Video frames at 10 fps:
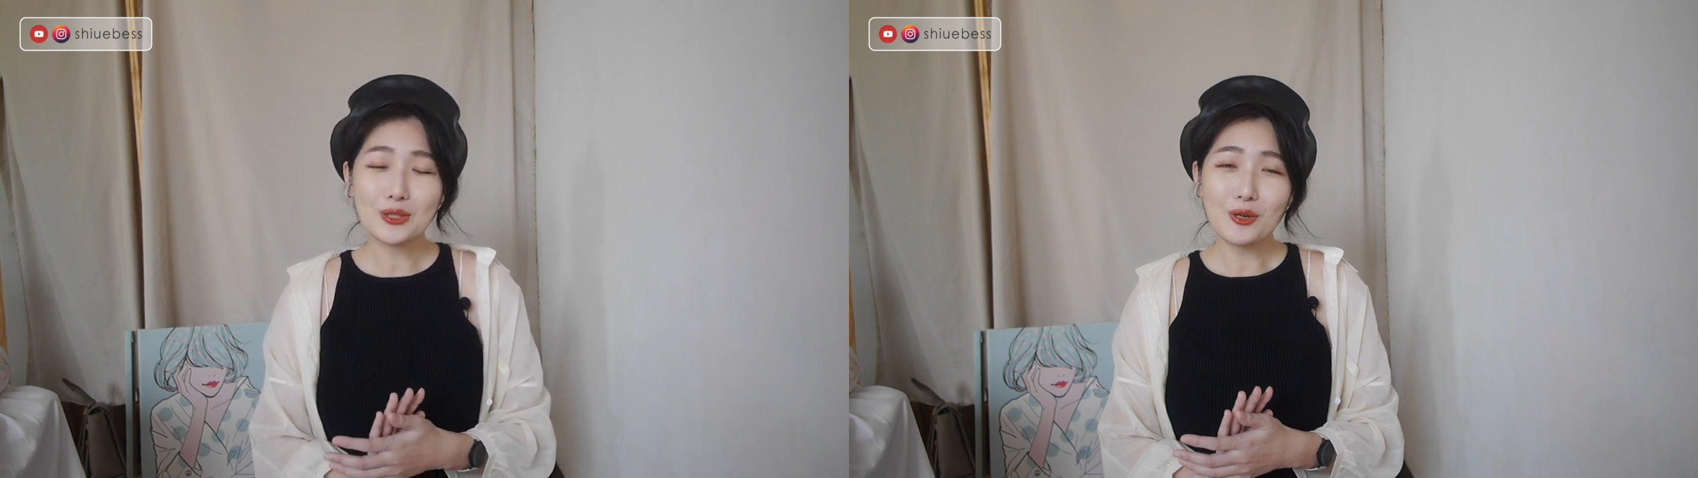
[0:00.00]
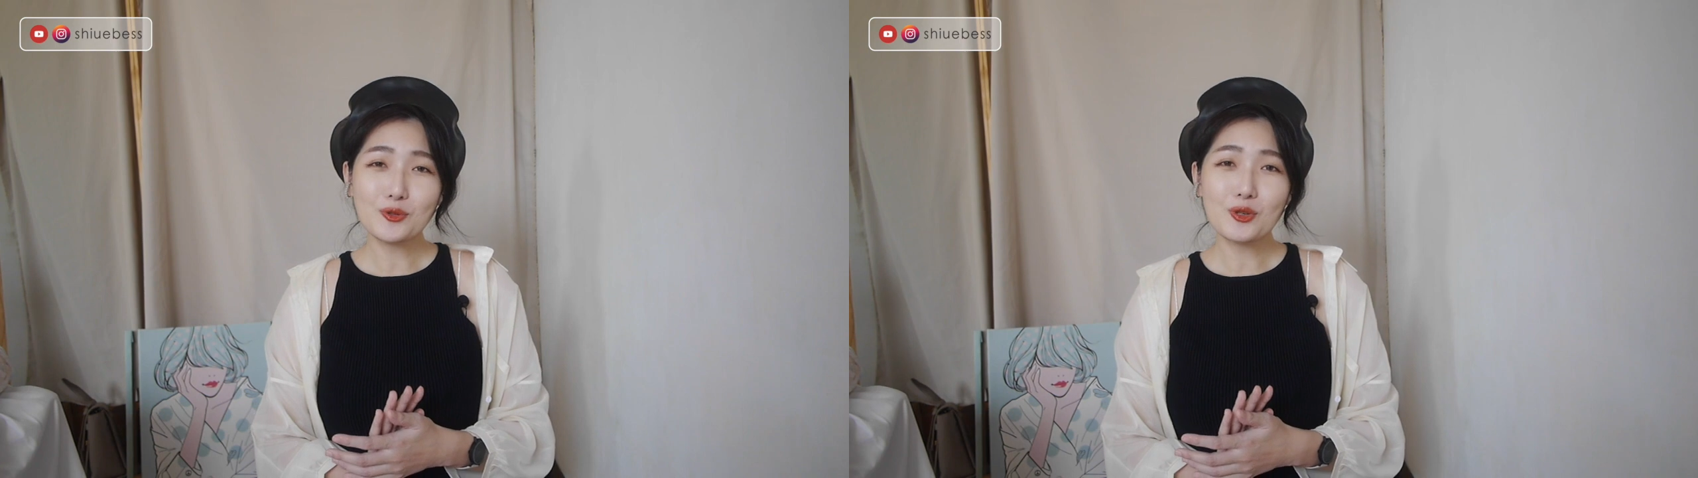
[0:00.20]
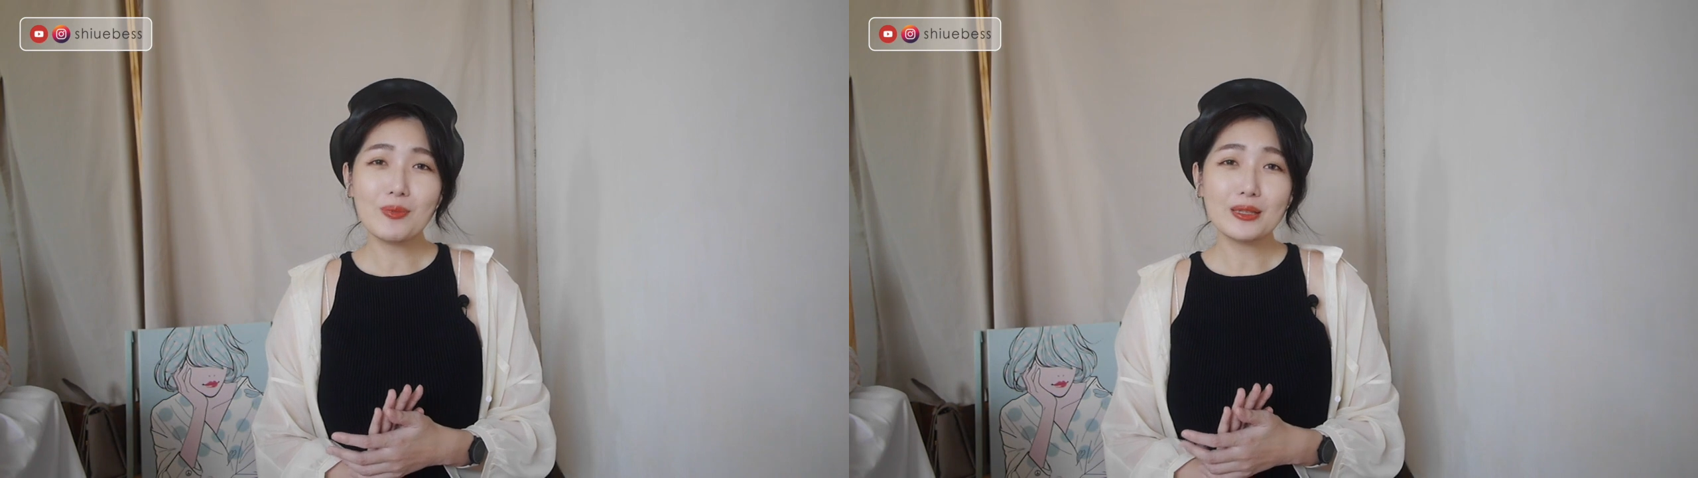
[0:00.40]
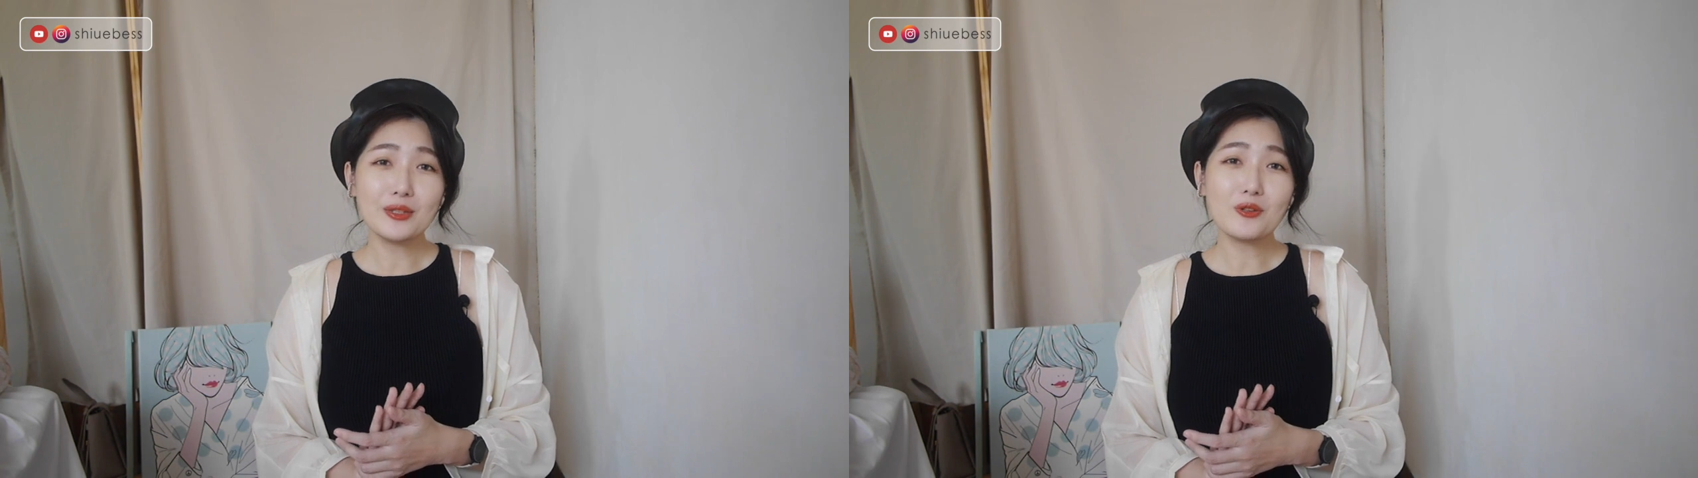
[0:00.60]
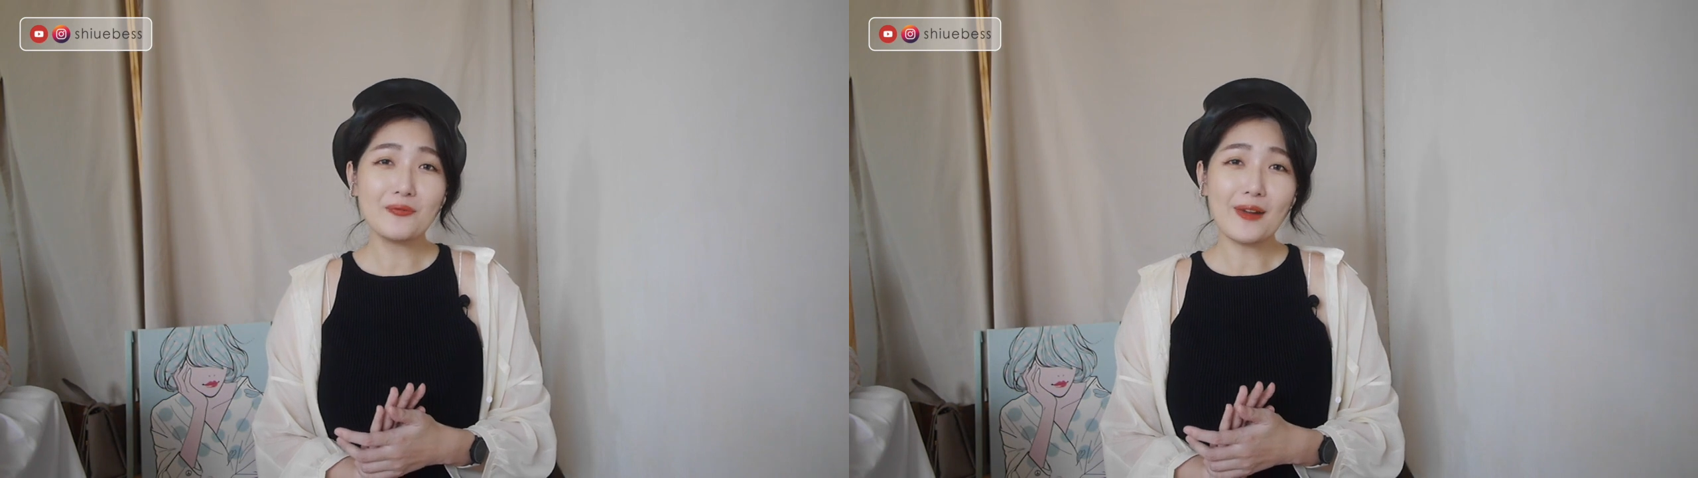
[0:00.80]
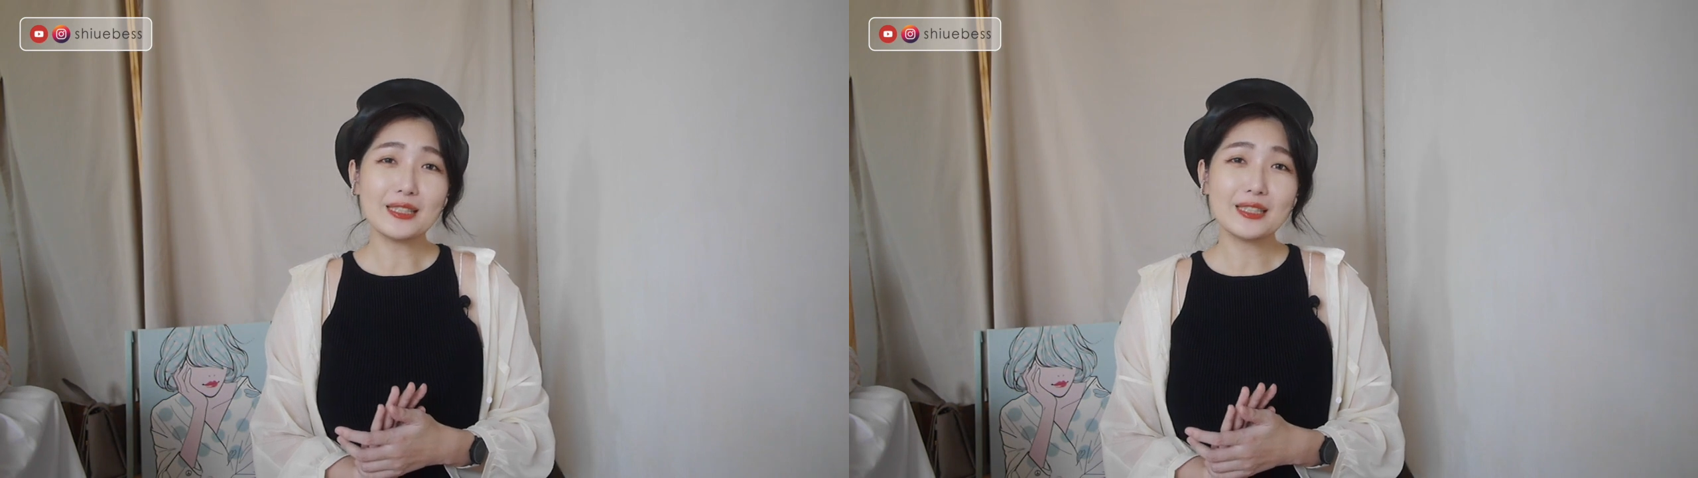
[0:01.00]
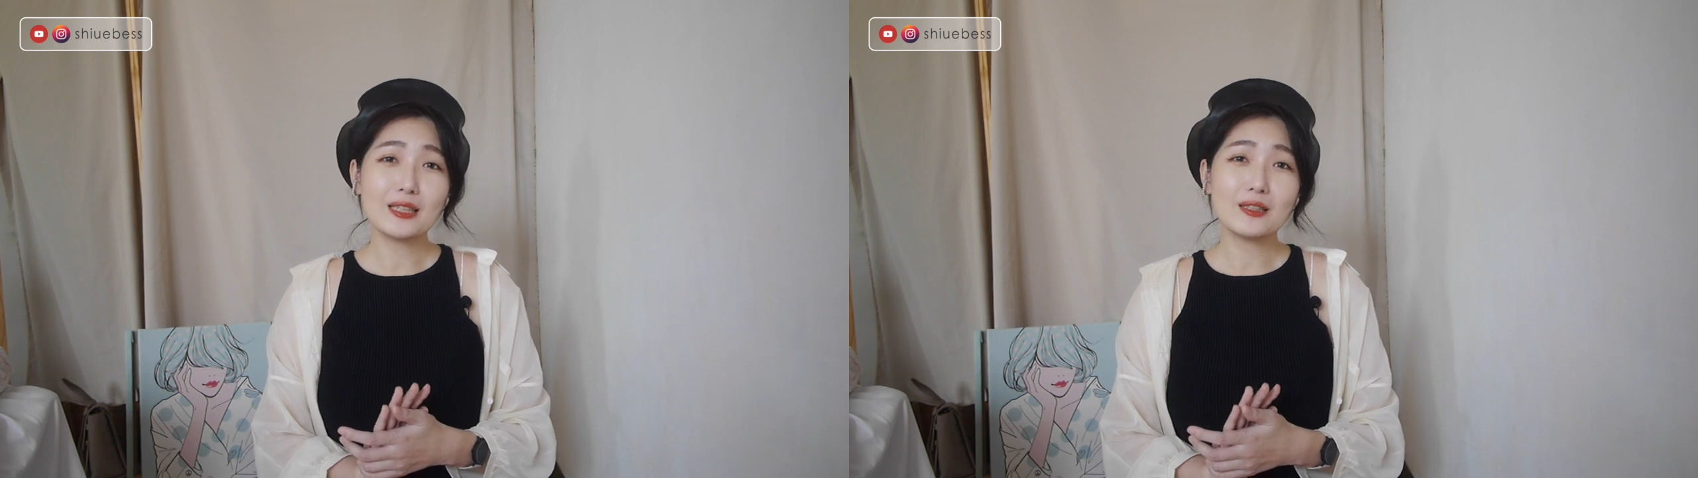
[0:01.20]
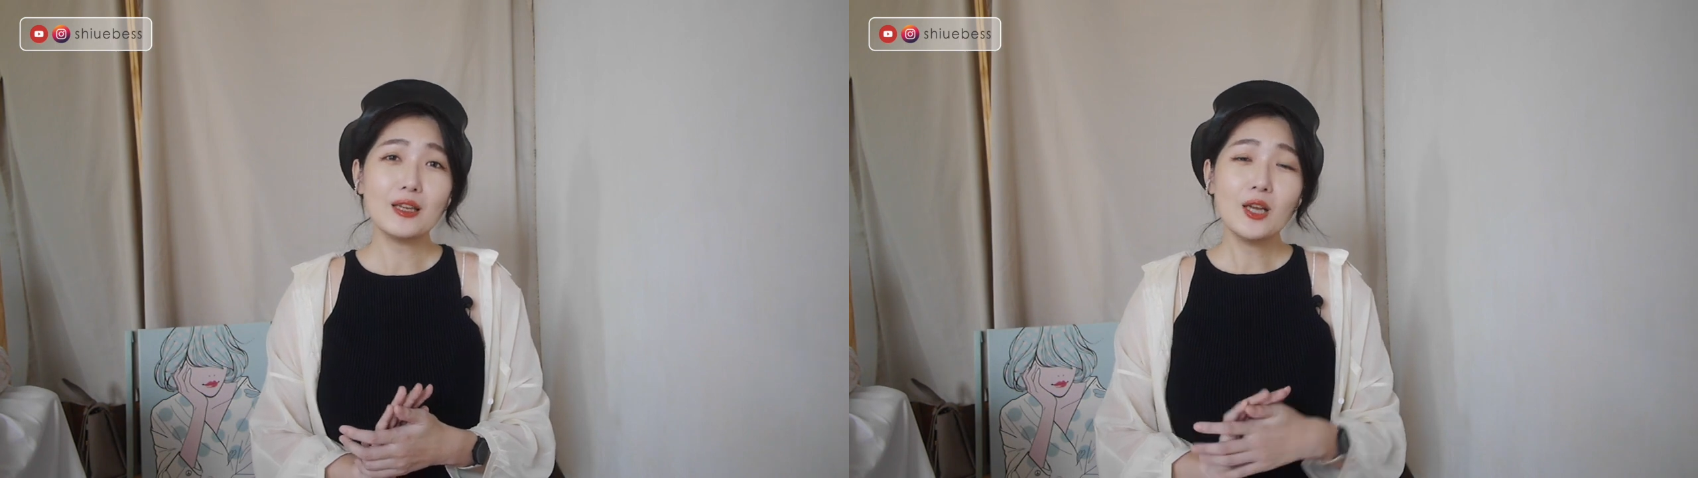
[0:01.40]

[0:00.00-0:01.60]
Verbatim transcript: 同学们，有发现